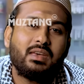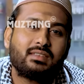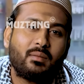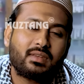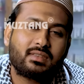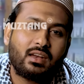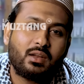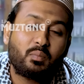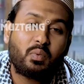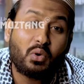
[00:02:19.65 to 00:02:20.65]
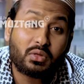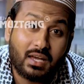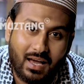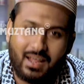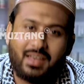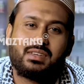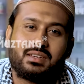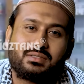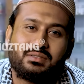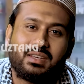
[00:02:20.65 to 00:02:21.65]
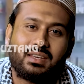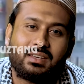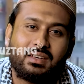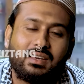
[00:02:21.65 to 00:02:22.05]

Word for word: உங்களுக்கு இருக்கிற பிரச்சனைகளையும் இது தீர்த்திடும்